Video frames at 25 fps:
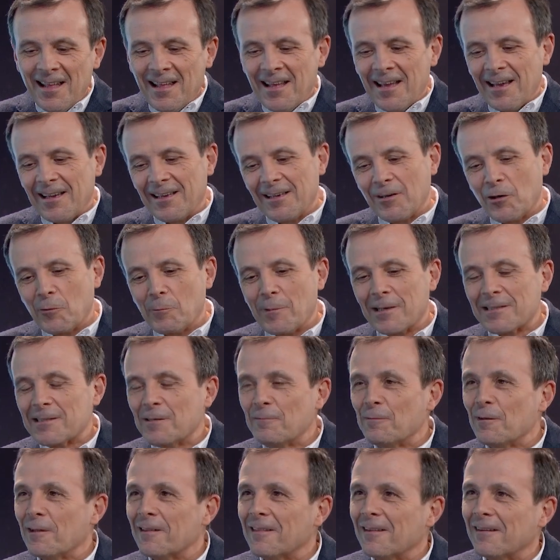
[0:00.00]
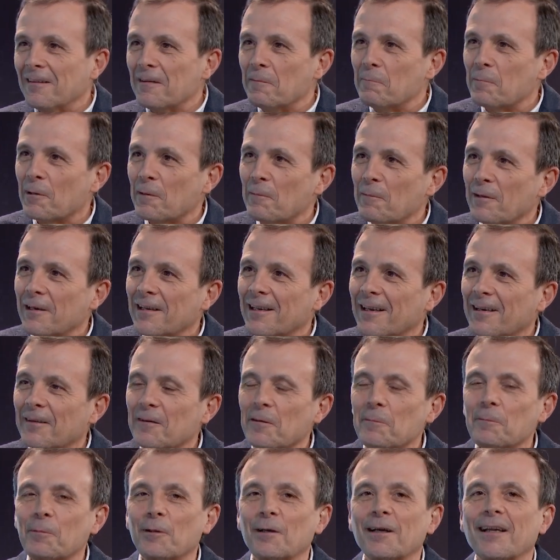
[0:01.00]
eh, lo más difícil de prevenir,
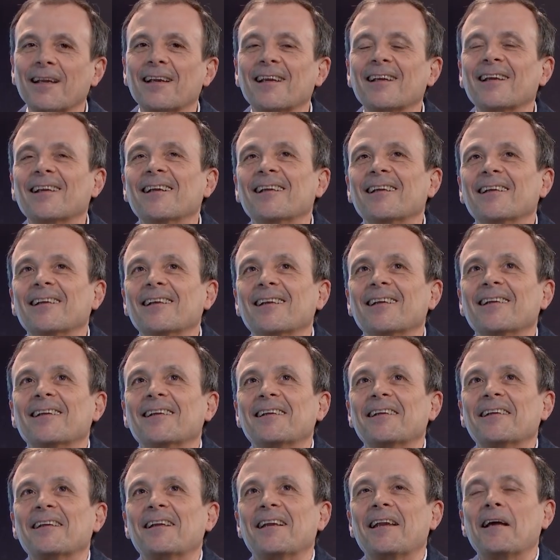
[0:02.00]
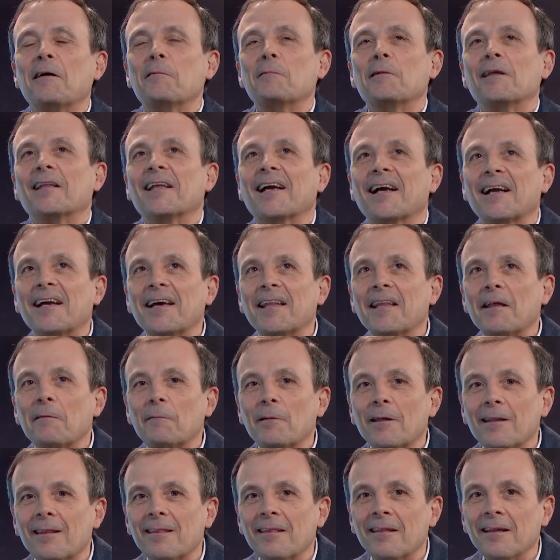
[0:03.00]
¿no? Porque eh, la vida cada
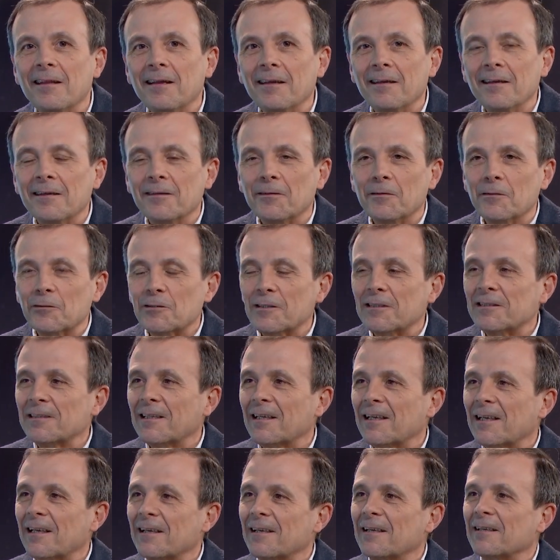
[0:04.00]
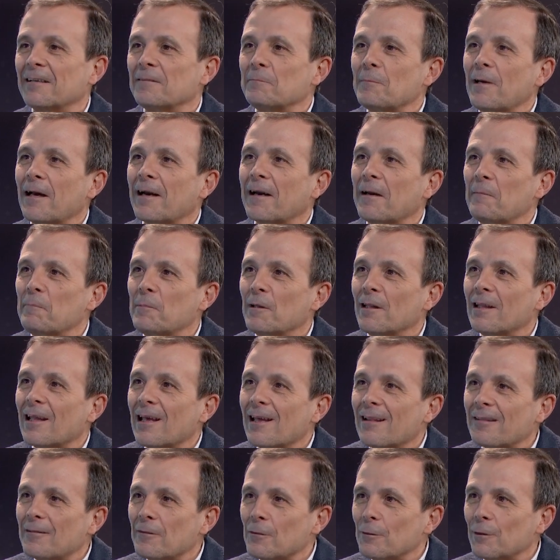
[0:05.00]
vez nos exige más
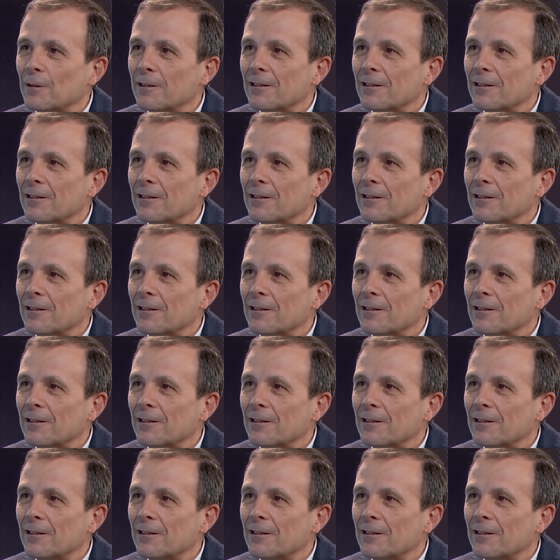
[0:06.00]
rapidez, ¿no? Y